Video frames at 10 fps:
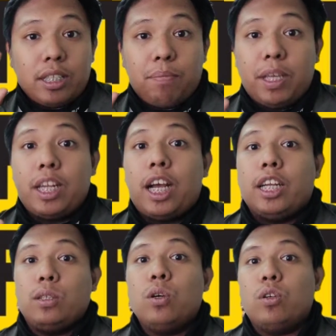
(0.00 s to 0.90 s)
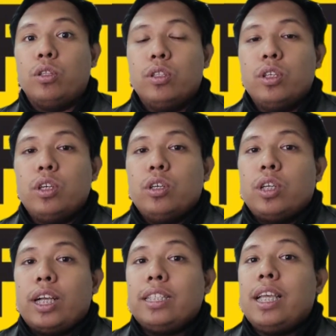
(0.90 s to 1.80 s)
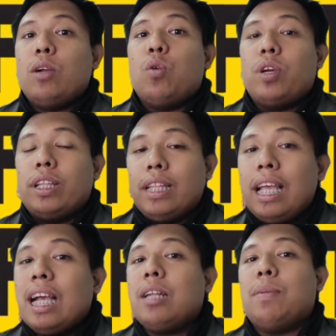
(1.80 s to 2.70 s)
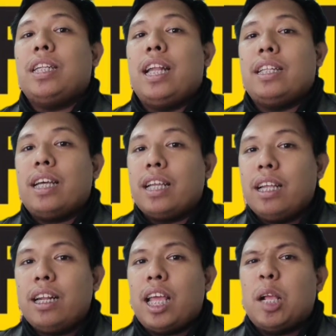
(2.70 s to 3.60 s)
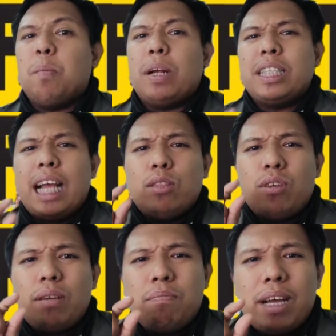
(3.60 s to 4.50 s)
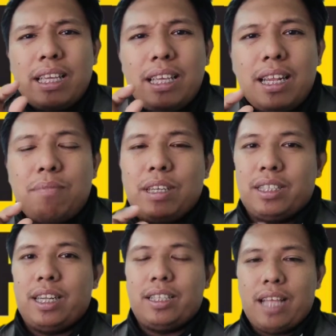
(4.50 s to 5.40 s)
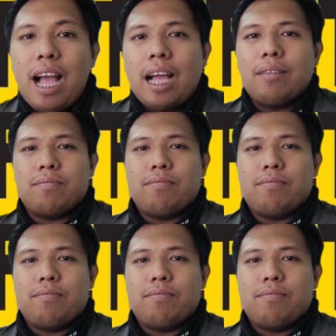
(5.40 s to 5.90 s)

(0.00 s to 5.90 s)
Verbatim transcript: sa pinakalikod kasi kung hindi ka naman nila naririnig, masyado kang mahina magsalita.